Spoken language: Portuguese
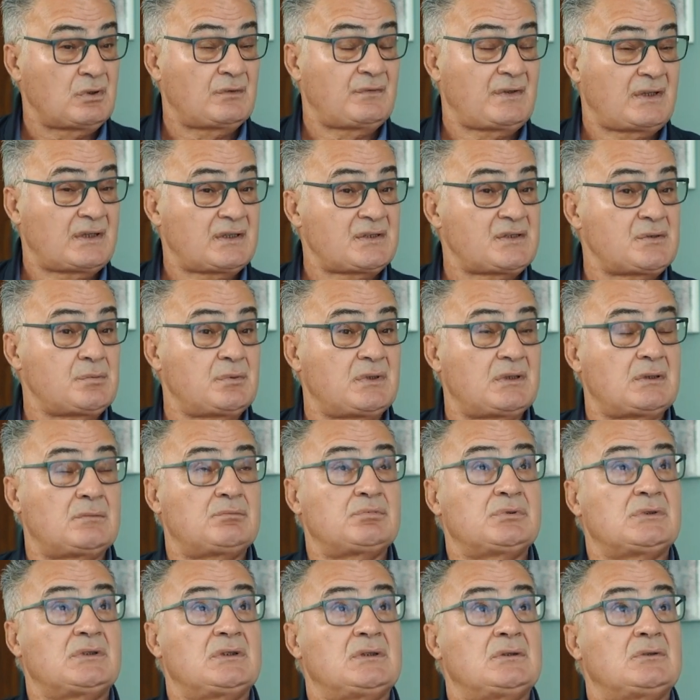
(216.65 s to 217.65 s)
vai receber.
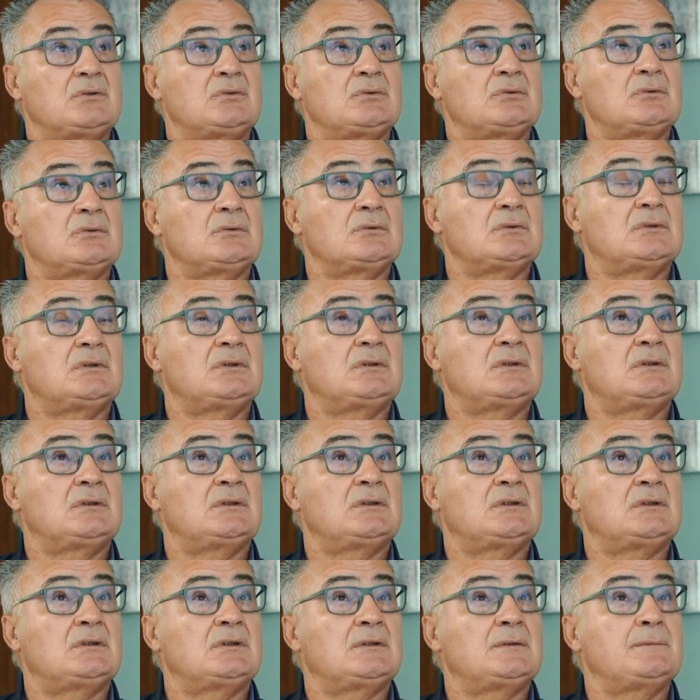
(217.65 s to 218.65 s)
Portanto,
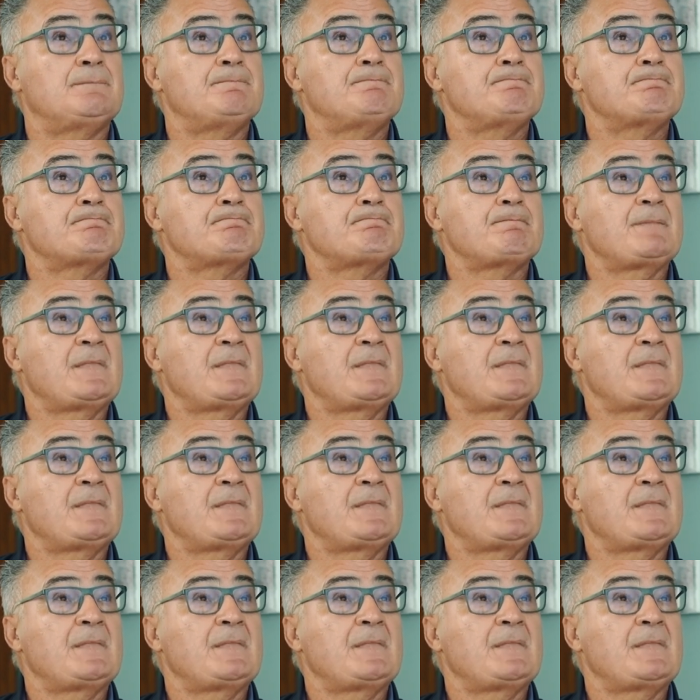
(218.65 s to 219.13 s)
uh,